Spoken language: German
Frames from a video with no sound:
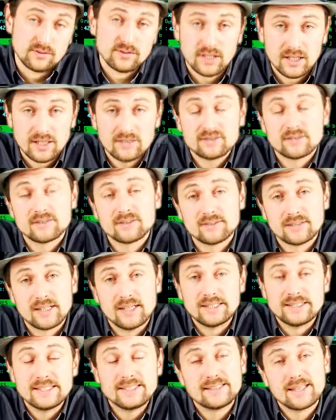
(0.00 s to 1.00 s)
Ja, das ist
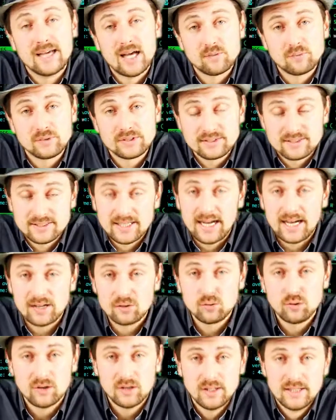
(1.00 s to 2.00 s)
halt nicht der
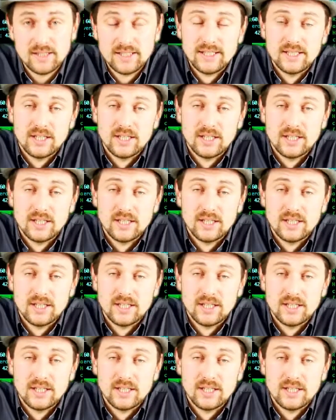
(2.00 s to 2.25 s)
Administrator.